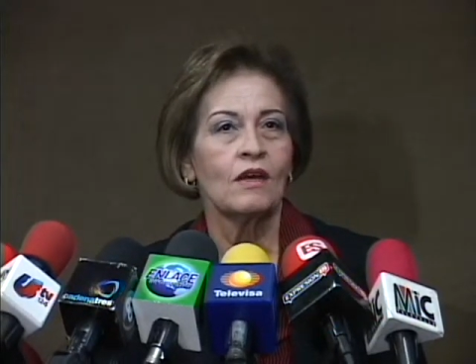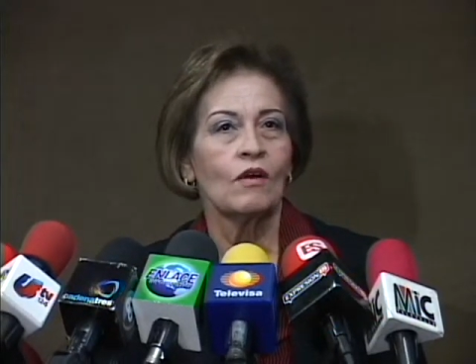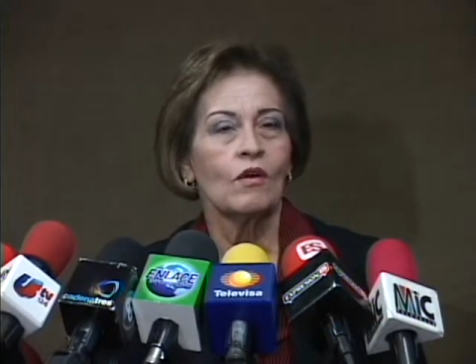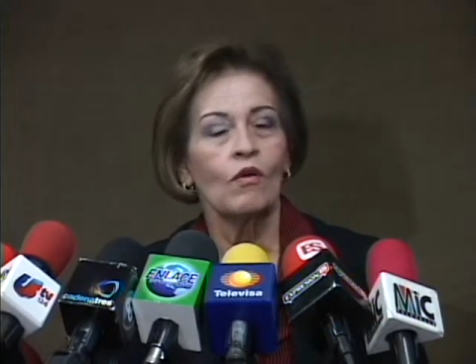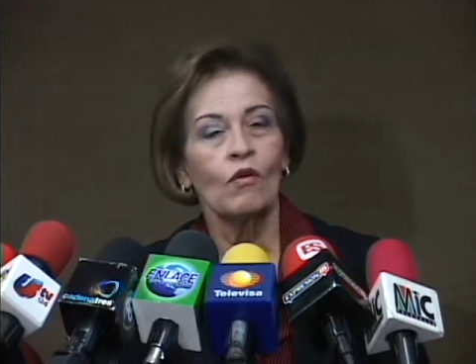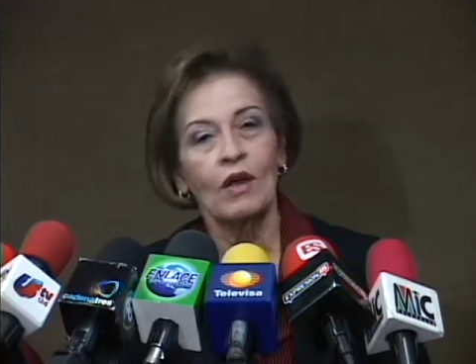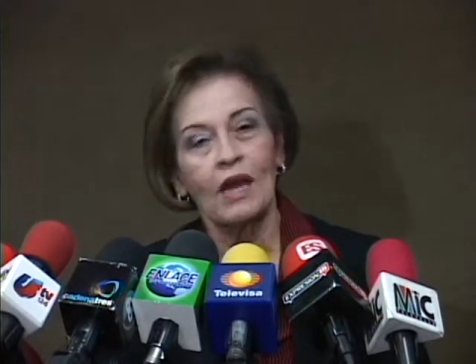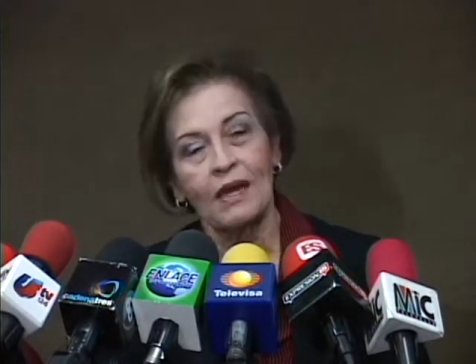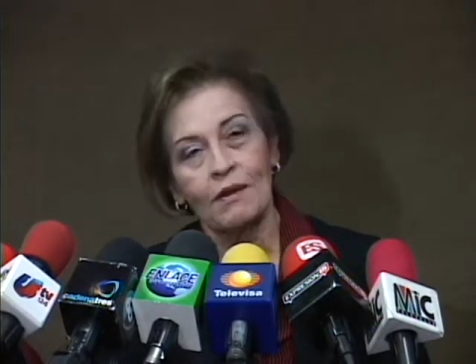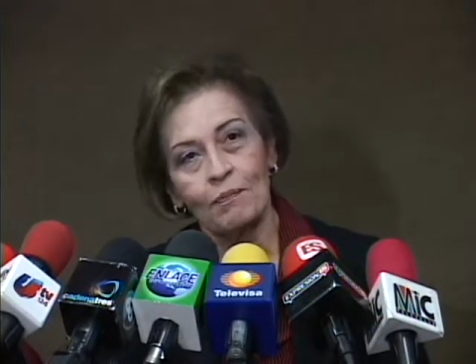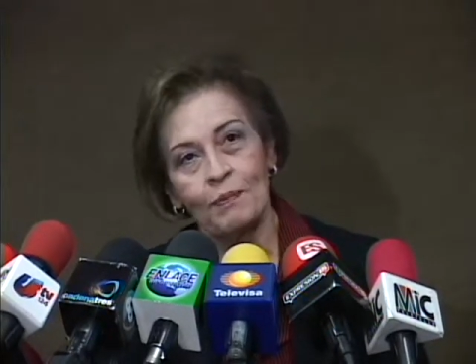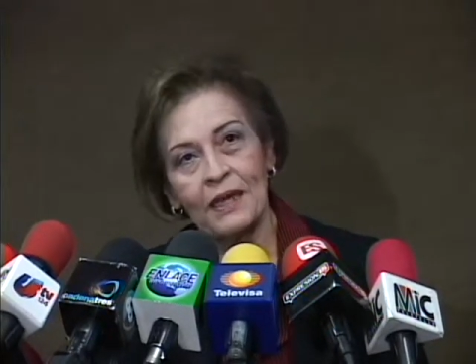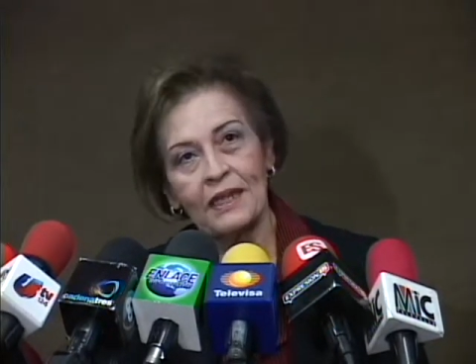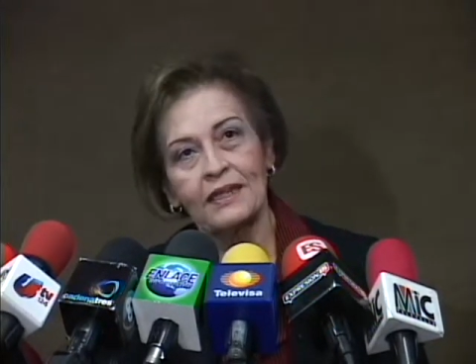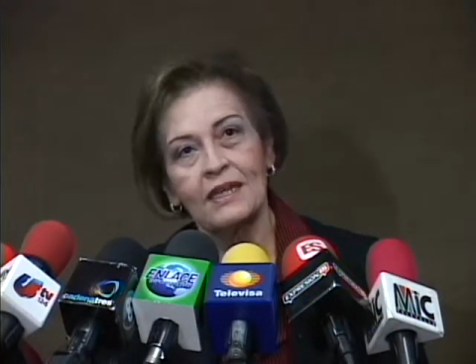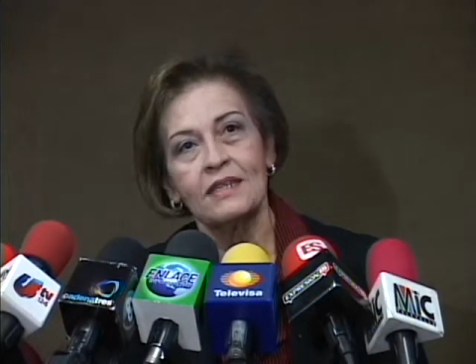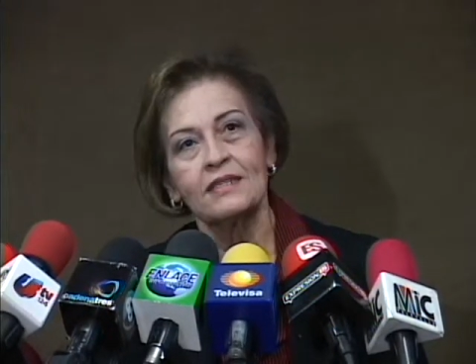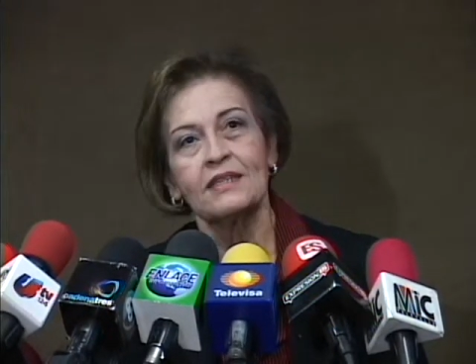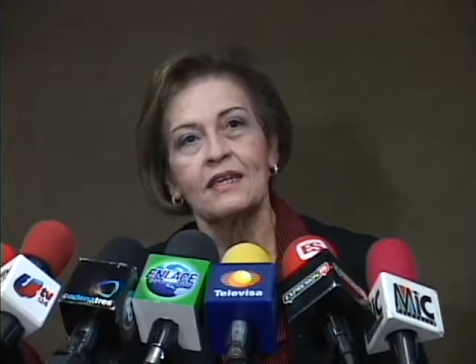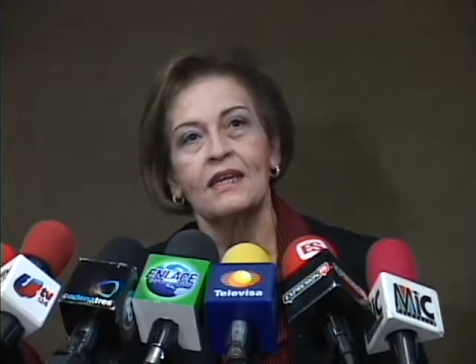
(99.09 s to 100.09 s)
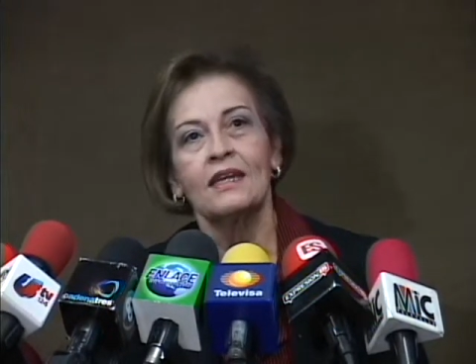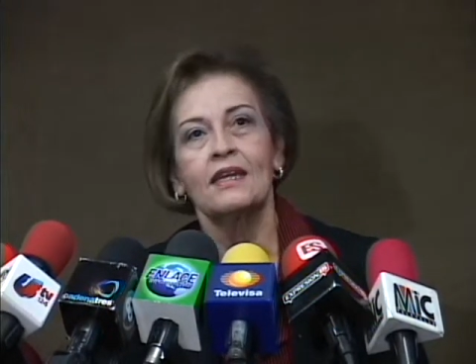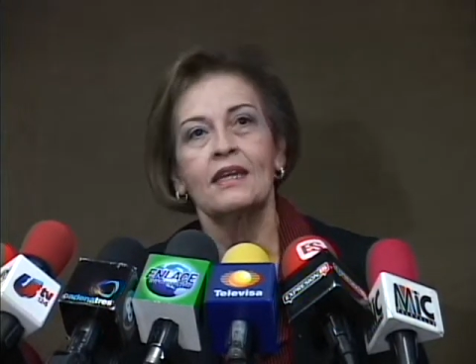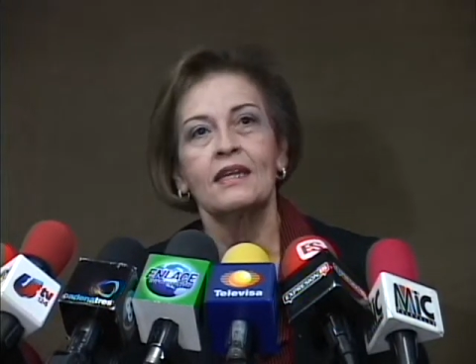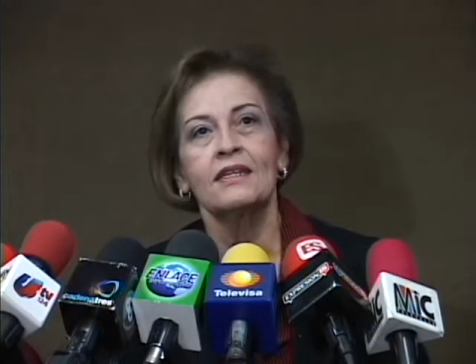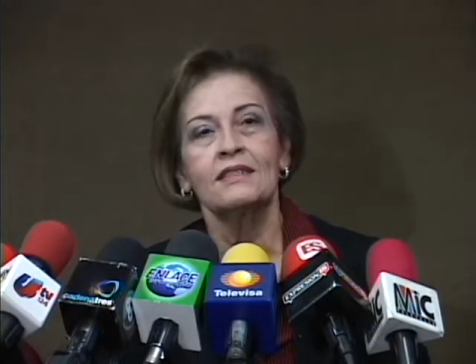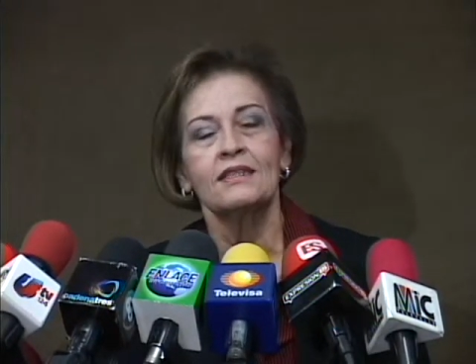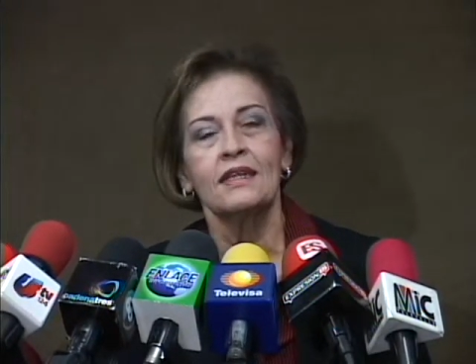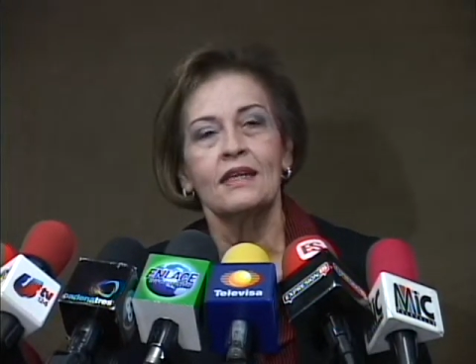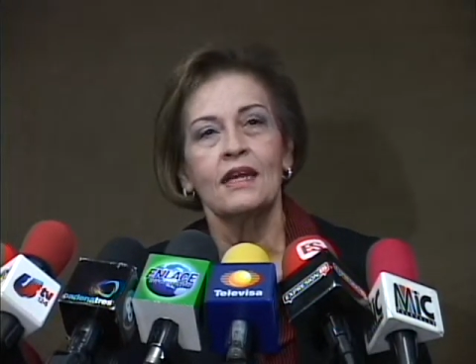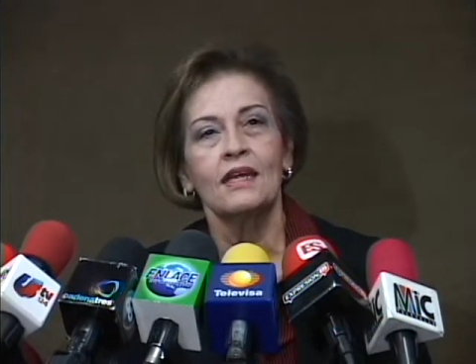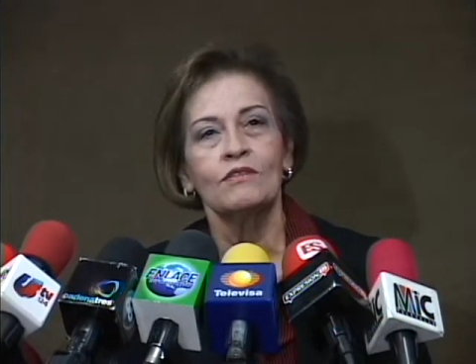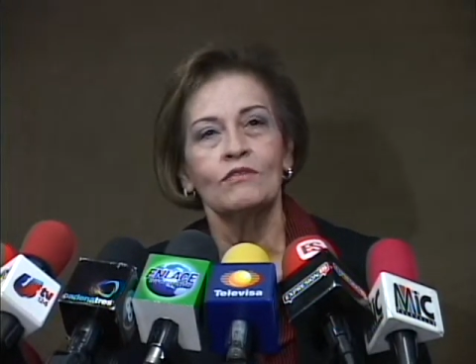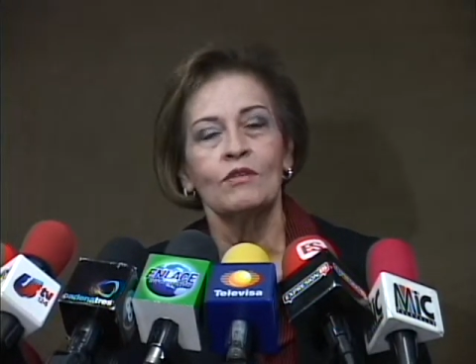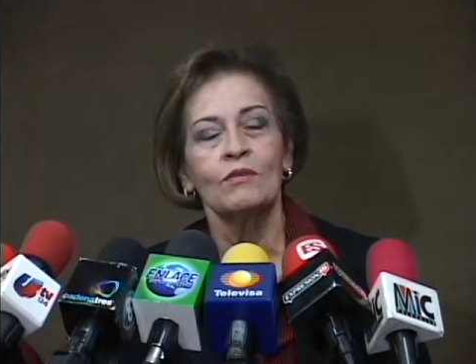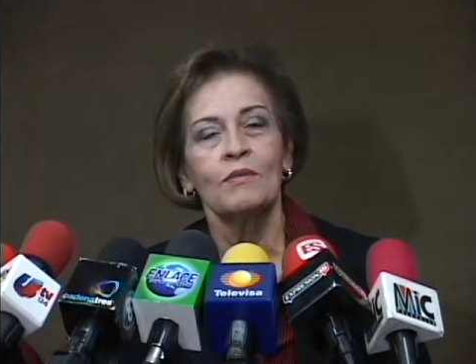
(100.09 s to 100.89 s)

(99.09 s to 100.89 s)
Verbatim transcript: o carpetas, en este caso